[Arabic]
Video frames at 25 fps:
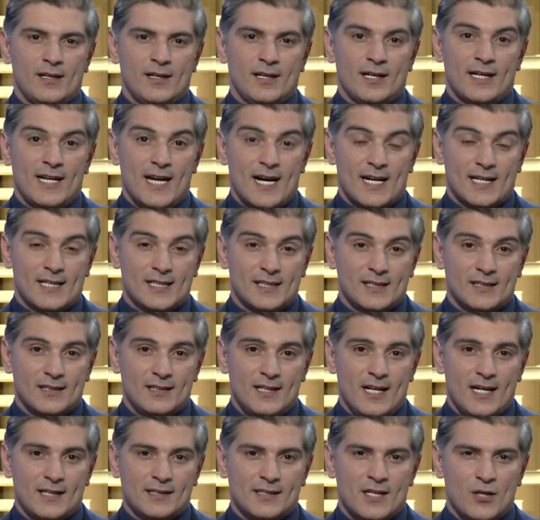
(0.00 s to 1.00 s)
لكن
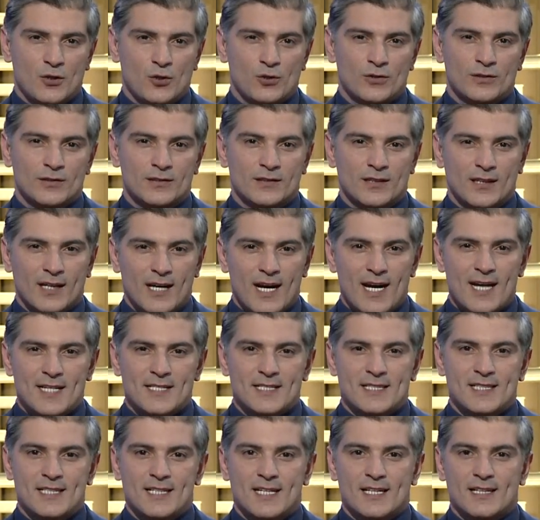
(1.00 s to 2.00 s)
لا تكن
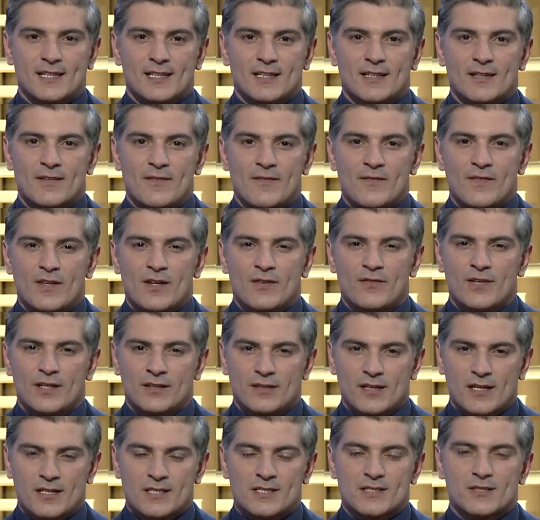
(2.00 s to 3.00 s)
قاسيا
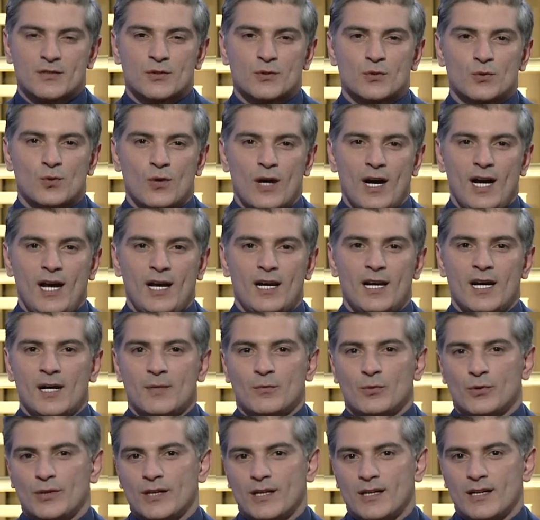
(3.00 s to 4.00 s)
فتكسر
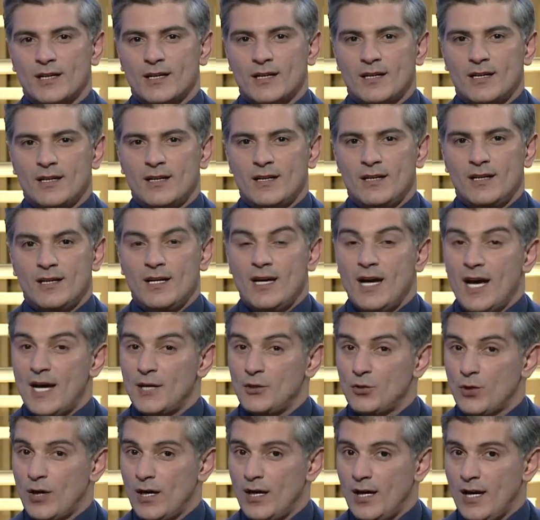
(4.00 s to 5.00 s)
احلامنا
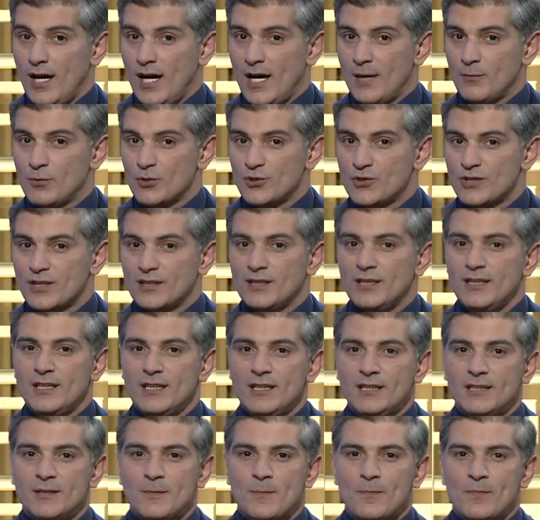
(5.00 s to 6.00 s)
ايها العام
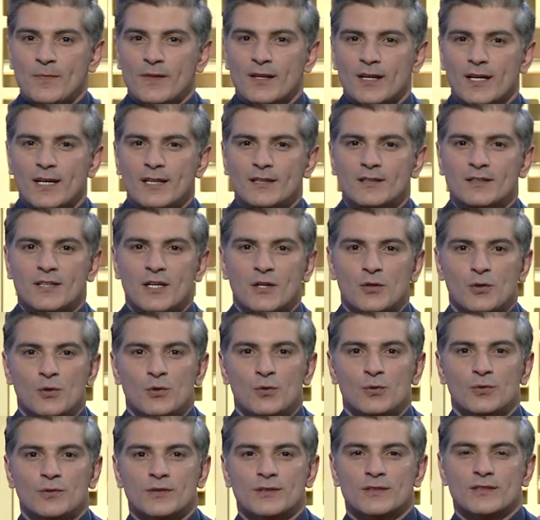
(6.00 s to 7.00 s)
الجديد قد
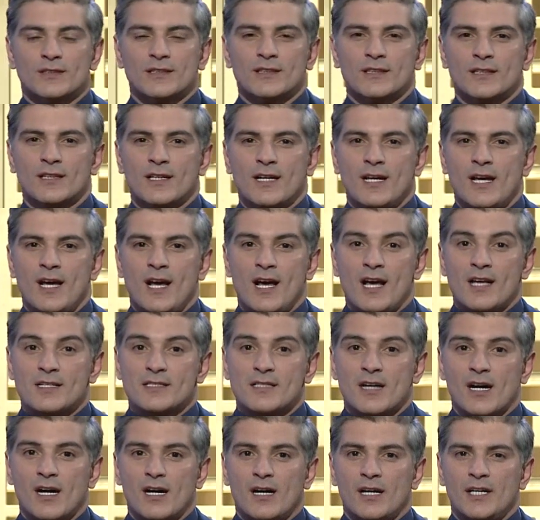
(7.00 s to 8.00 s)
تكون
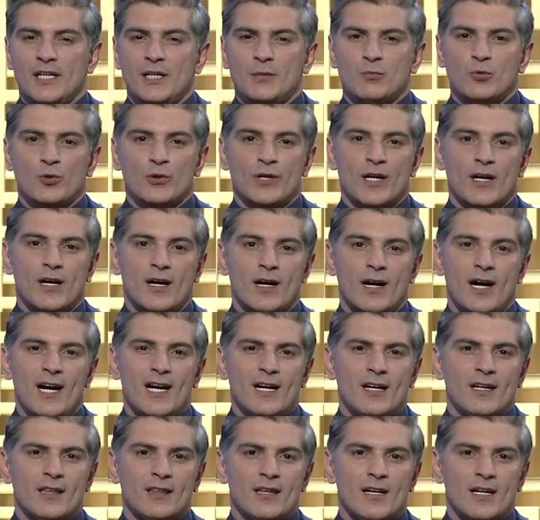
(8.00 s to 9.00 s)
هزائمنا
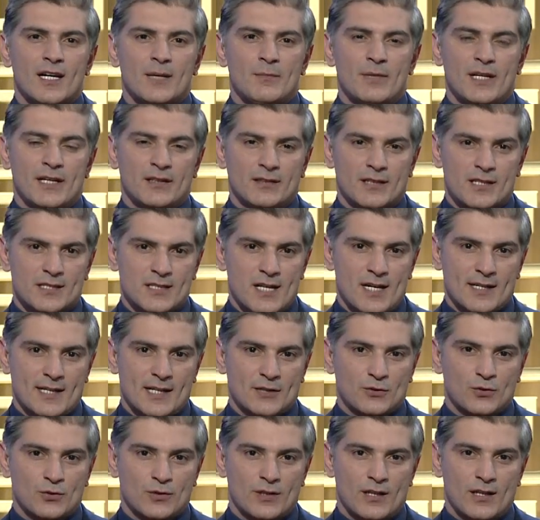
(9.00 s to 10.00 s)
أكثر من
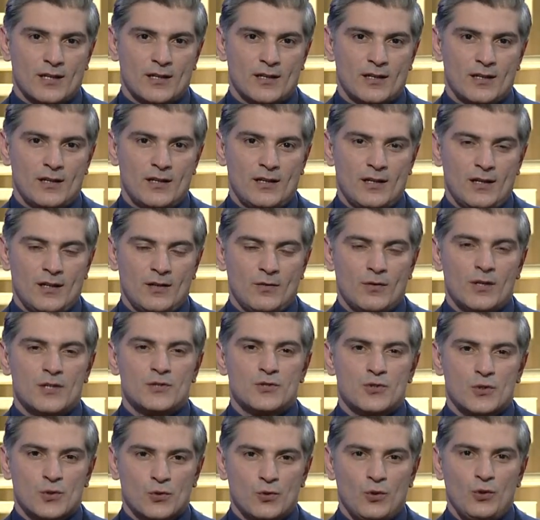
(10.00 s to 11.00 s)
انتصاراتنا
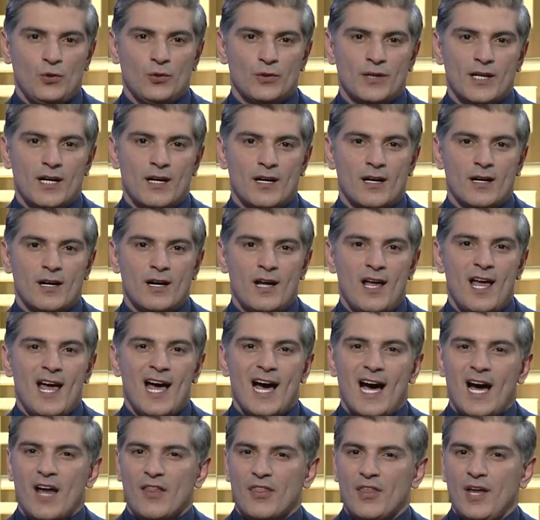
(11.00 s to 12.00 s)
وجروحنا
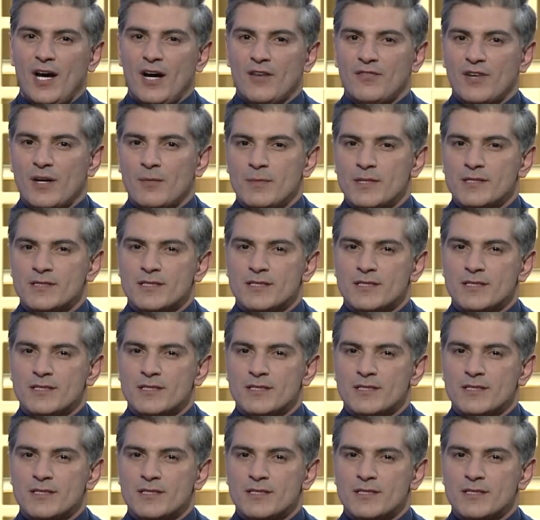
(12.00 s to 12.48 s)
أضعف من